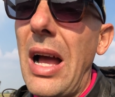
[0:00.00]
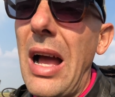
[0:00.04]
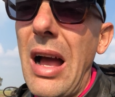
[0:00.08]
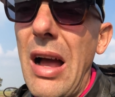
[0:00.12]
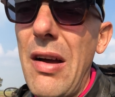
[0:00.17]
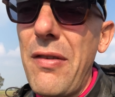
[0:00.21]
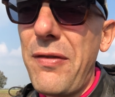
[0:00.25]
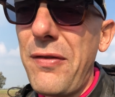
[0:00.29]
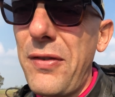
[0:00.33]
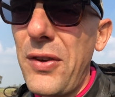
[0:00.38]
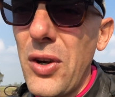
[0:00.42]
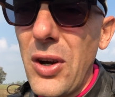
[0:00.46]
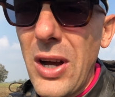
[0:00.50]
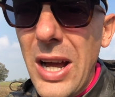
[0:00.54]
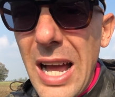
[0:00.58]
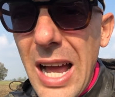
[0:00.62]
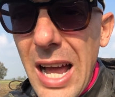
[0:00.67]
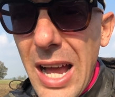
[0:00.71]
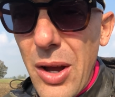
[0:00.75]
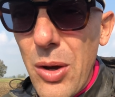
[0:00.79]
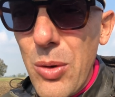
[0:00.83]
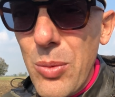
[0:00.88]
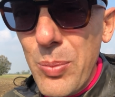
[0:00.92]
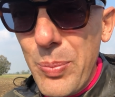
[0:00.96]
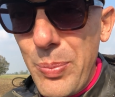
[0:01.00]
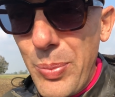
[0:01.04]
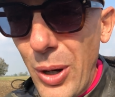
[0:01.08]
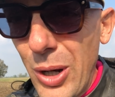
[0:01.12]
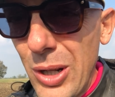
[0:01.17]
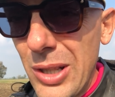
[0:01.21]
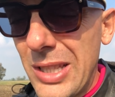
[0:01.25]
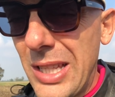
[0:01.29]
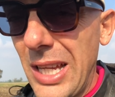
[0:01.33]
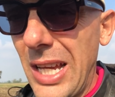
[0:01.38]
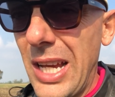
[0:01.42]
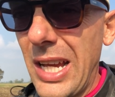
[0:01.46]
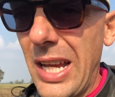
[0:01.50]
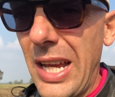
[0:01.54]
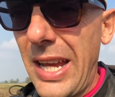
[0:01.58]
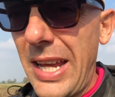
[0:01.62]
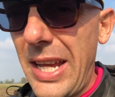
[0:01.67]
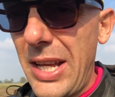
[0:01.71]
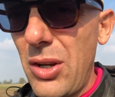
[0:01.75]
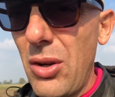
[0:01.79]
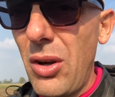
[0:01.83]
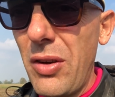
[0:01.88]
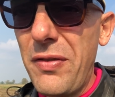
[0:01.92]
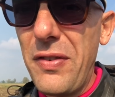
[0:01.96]
affiorare un po' il
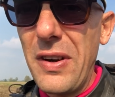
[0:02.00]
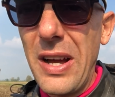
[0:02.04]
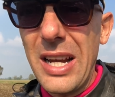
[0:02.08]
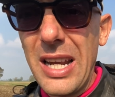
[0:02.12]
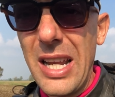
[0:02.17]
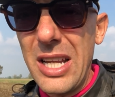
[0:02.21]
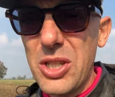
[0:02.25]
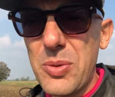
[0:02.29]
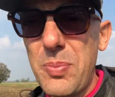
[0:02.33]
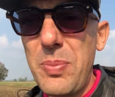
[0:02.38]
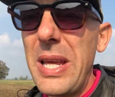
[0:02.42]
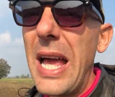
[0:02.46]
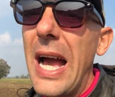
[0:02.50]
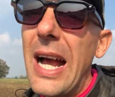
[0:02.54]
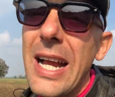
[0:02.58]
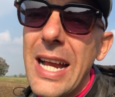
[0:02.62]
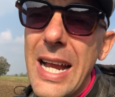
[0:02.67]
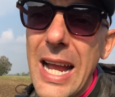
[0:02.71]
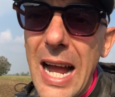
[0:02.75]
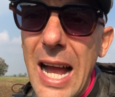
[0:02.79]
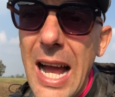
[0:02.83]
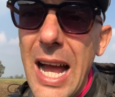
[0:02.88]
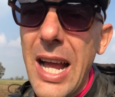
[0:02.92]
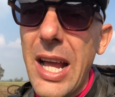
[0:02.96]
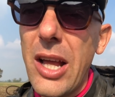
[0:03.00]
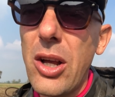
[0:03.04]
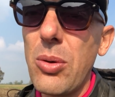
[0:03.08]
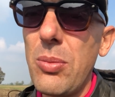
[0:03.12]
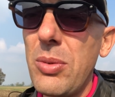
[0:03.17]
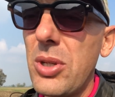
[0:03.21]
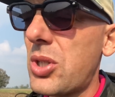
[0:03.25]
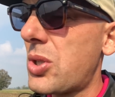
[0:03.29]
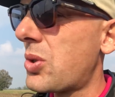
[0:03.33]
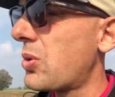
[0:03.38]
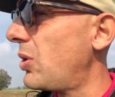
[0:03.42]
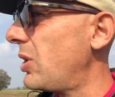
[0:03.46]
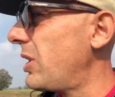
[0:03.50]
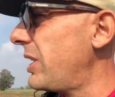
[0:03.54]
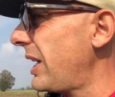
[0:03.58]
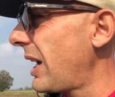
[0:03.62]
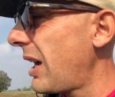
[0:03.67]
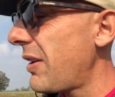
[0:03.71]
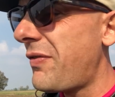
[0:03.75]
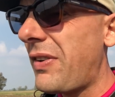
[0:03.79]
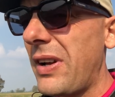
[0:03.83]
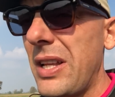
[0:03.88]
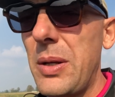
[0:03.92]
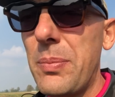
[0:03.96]
terreno e farla sbiancare, come si suol
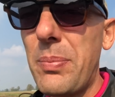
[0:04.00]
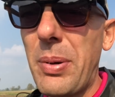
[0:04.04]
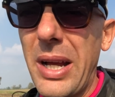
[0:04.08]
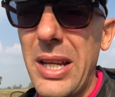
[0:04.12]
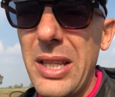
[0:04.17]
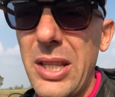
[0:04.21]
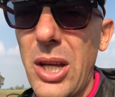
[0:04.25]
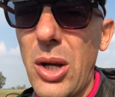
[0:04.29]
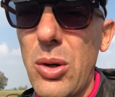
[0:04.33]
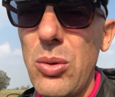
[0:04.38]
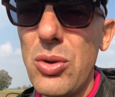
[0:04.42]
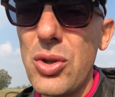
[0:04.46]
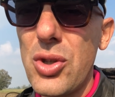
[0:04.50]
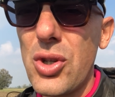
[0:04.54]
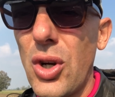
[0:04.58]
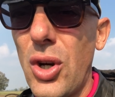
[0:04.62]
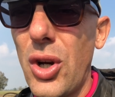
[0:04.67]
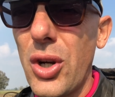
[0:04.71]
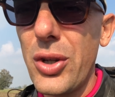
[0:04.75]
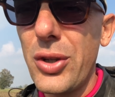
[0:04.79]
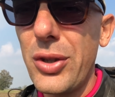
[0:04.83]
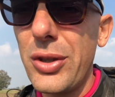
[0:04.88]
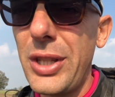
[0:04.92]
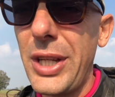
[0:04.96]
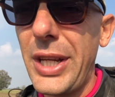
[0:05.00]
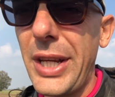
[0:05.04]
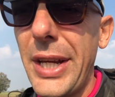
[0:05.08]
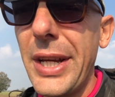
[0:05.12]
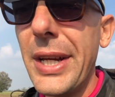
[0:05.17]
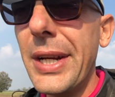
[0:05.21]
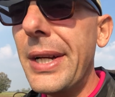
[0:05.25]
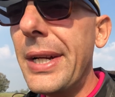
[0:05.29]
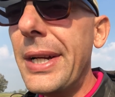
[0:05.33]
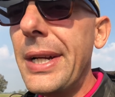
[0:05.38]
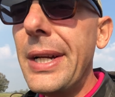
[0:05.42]
dire, fargli prendere un giorno di